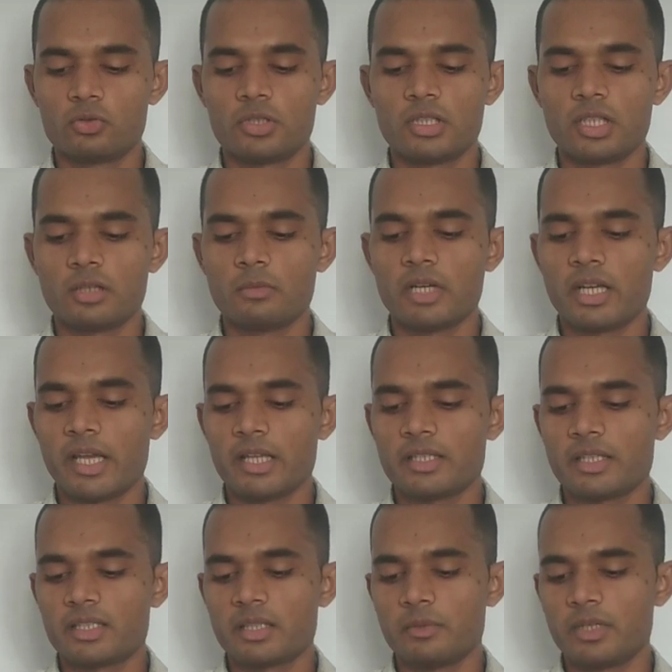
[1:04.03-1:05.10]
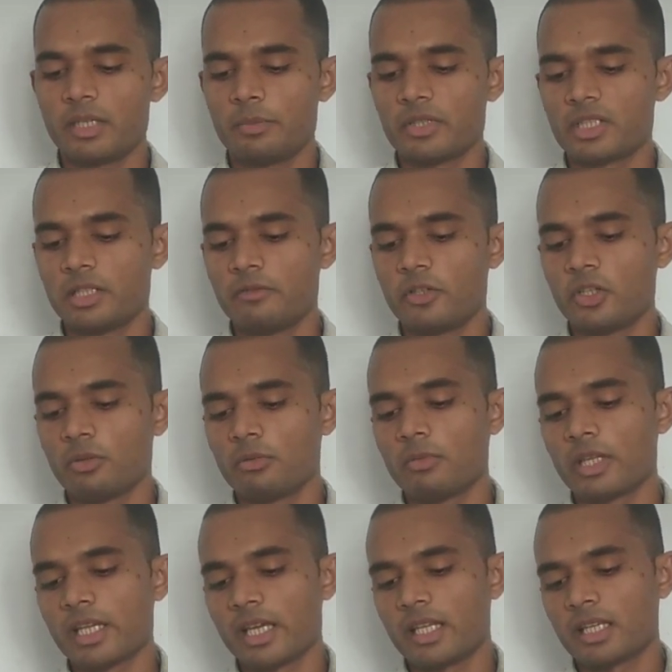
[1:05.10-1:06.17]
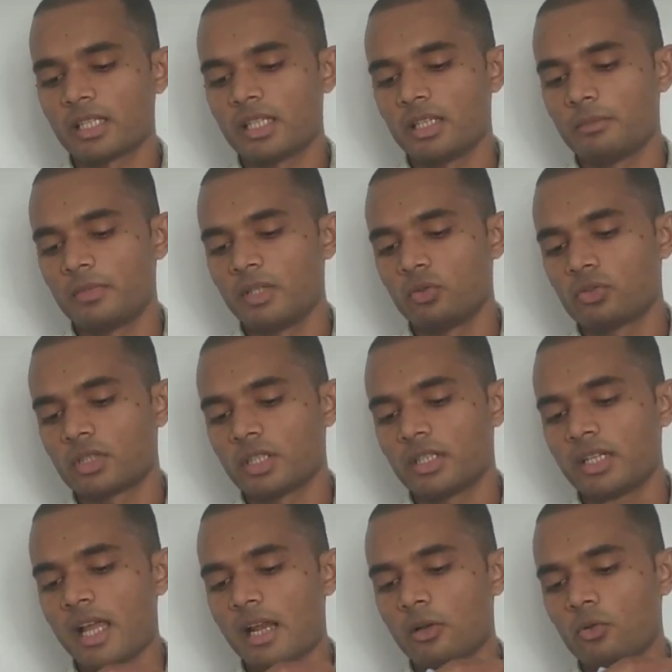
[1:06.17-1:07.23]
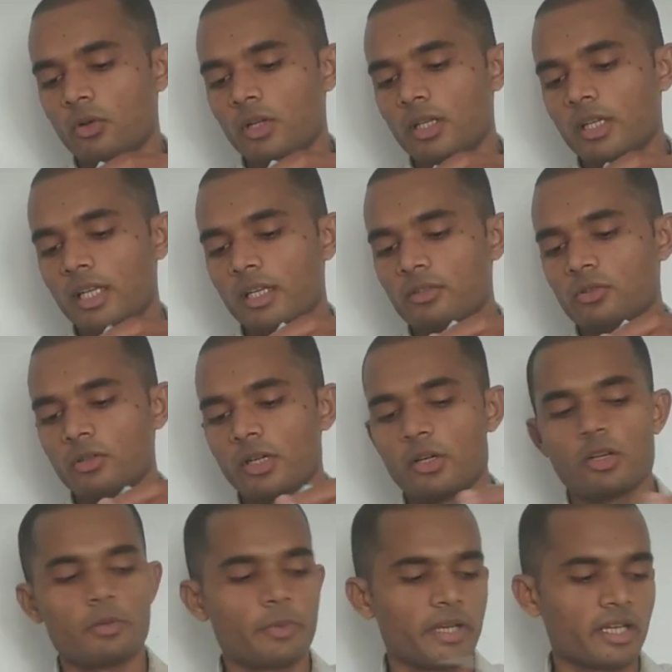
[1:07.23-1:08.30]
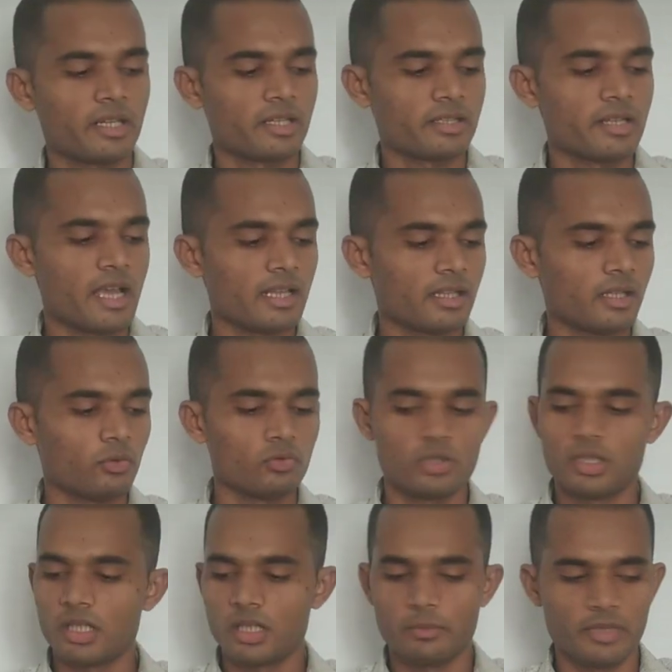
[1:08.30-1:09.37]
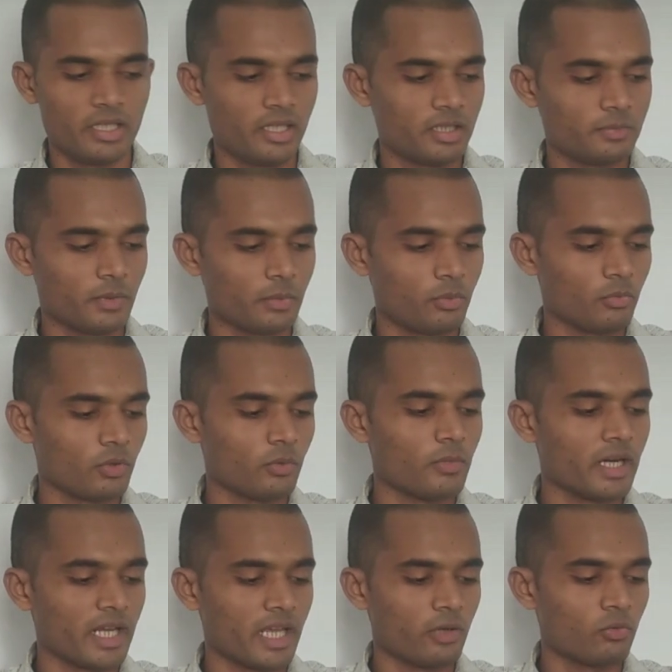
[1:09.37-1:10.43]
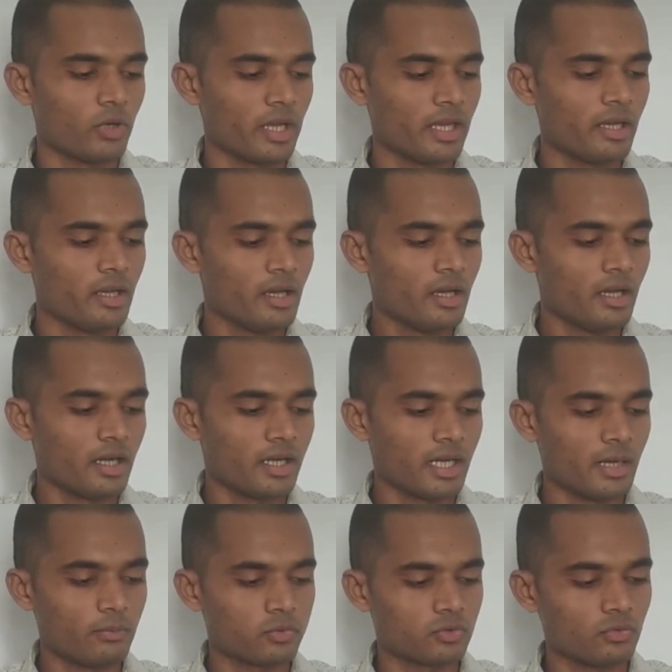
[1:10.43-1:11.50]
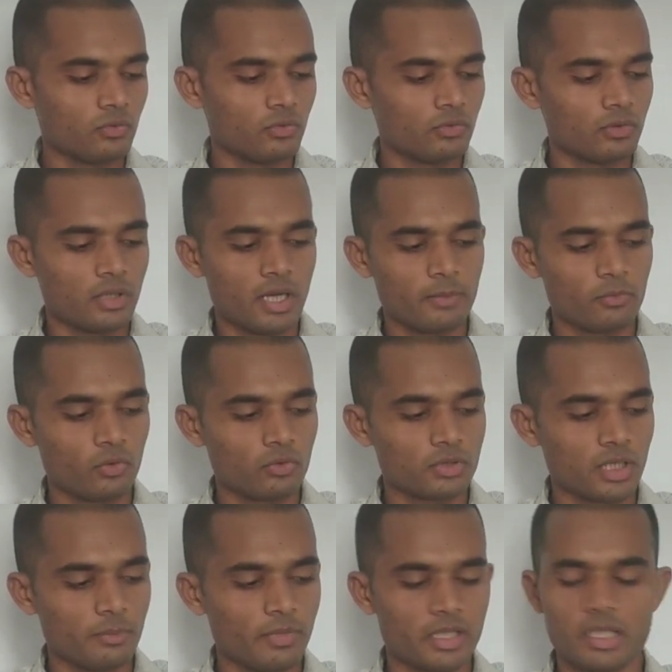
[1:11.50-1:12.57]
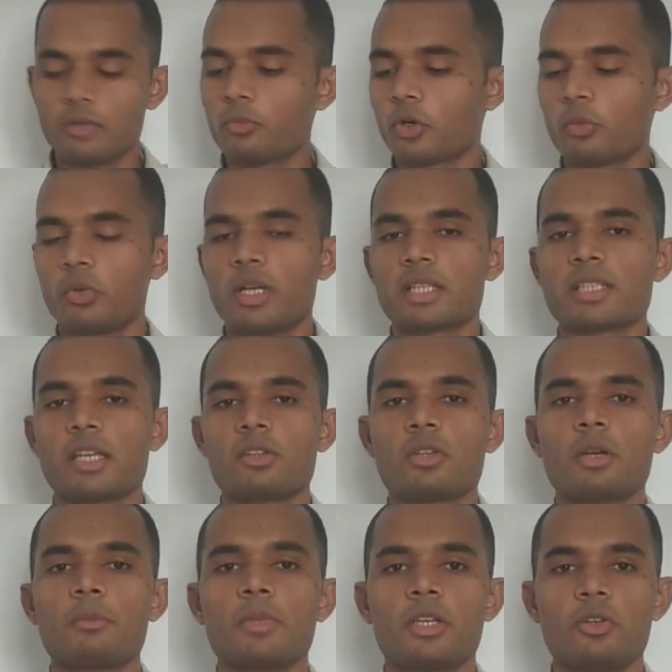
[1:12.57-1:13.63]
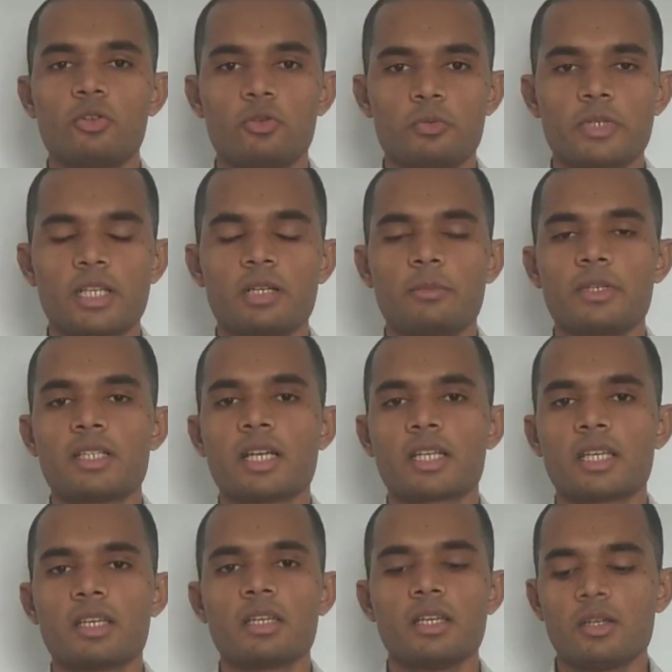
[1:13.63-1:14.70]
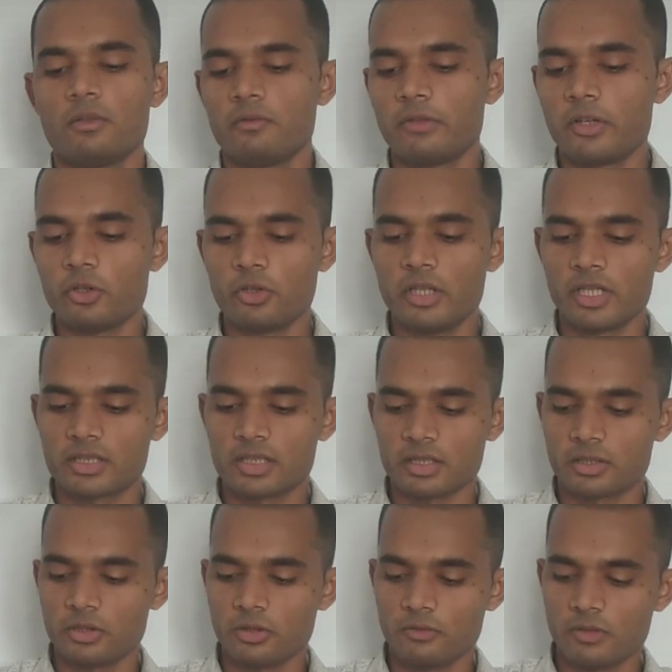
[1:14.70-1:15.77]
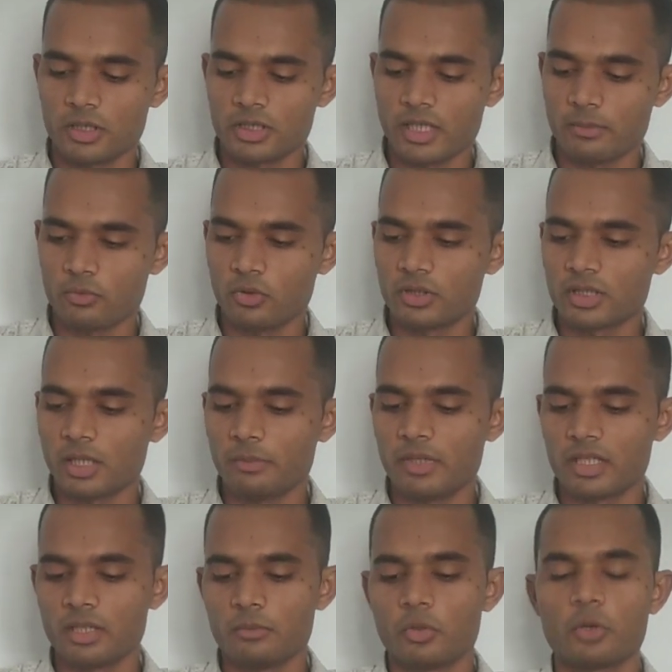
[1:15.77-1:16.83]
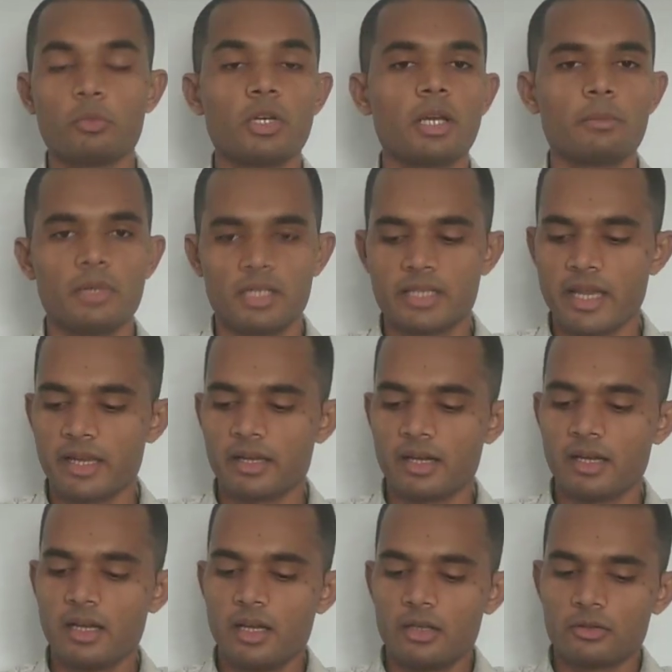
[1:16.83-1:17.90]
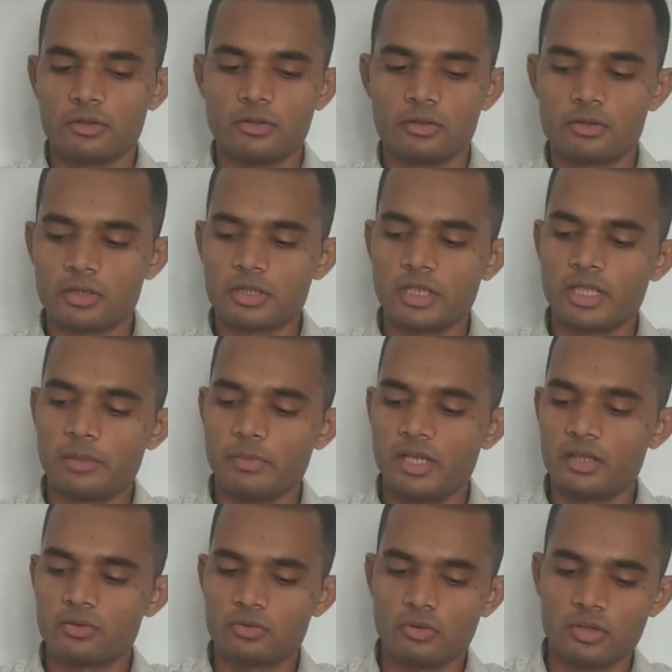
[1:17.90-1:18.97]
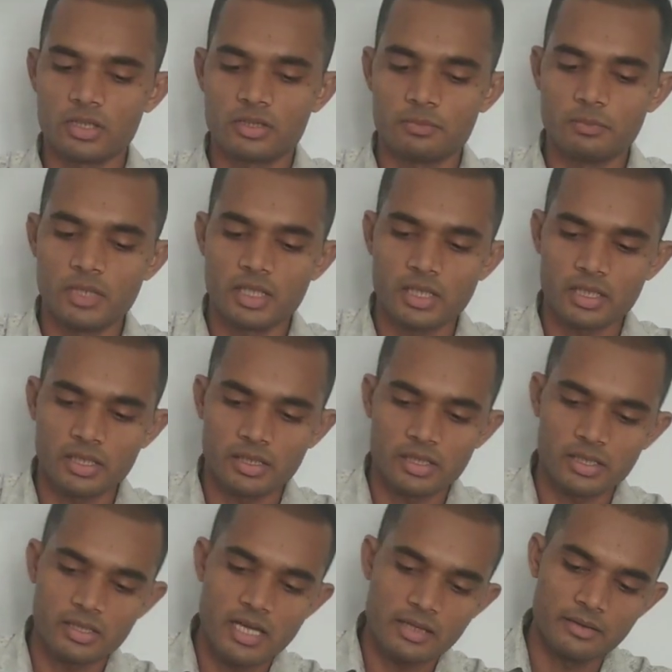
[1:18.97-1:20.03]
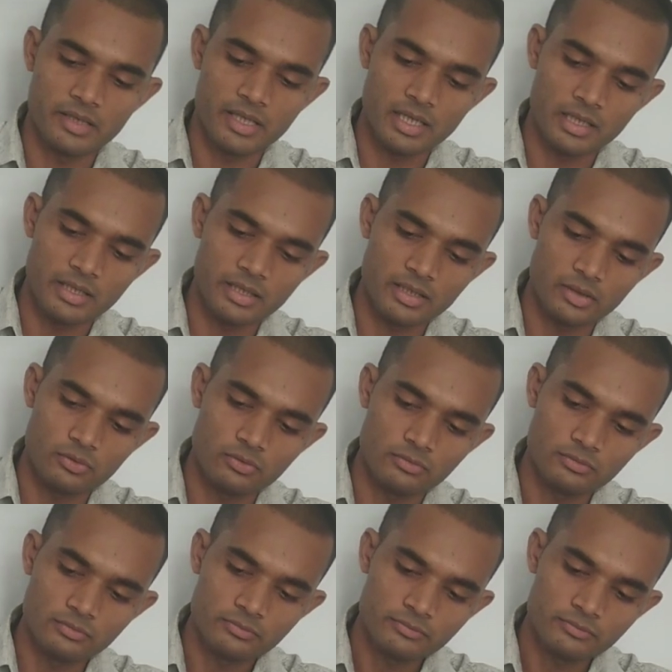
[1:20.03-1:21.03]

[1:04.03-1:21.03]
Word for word: उसी तरह बनाया जैसे मैंने पिछली वीडियो में बताया था कि हमने उसके अंदर अल्कोहल गैलेक्सोलाइड और फ्रेग्रेंस डालते हैं उसी तरह मैंने इस परफ्यूम को बनाया हुआ है अगर आप आपको उसका मेकिंग फॉर्मूला चाहिए तो आप मेरे यूट्यूब चैनल पे जाके वीडियो देख सकते हो वहाँ से आपको इसका मेकिंग फॉर्मूला मिल जाएगा तो दोस्तों चलिए मैं इसको इस बीकर के अंदर निकाल देता हूँ